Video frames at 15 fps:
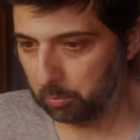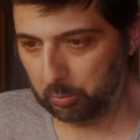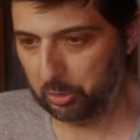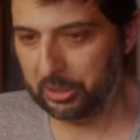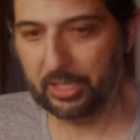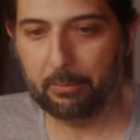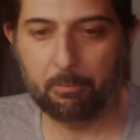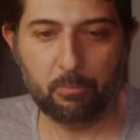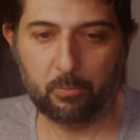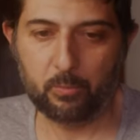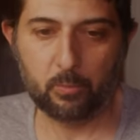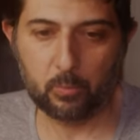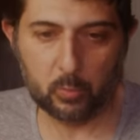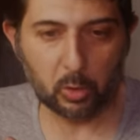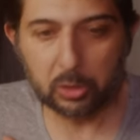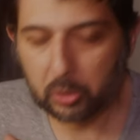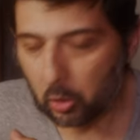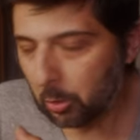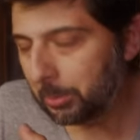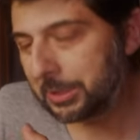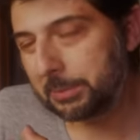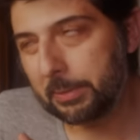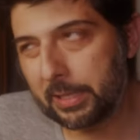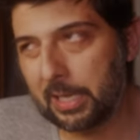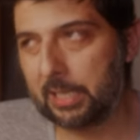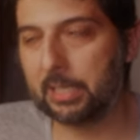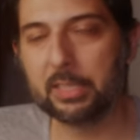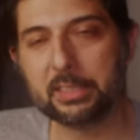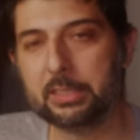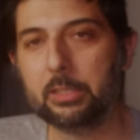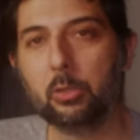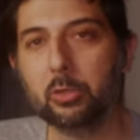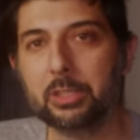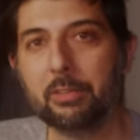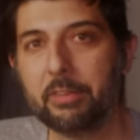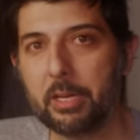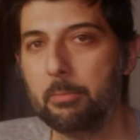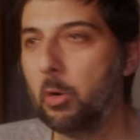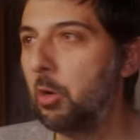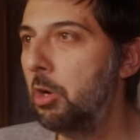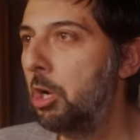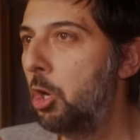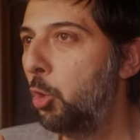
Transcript: cioè non so come spiegarla sta cosa avremo